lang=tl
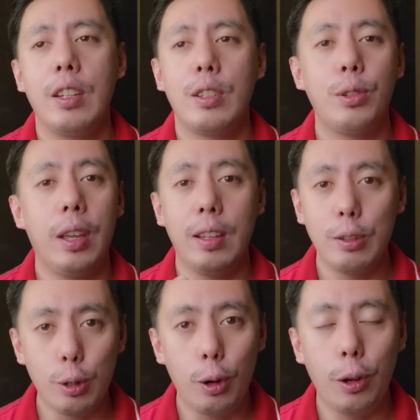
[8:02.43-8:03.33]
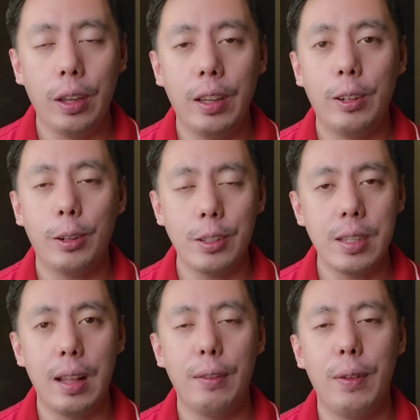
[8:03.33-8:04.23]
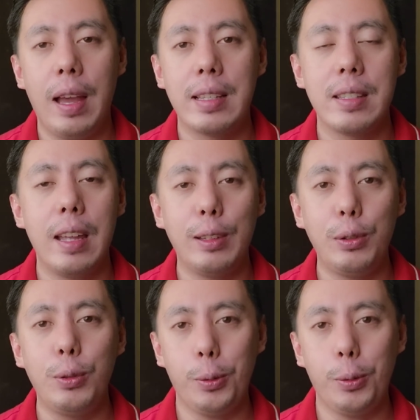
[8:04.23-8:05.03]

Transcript: should enjoy herself as the new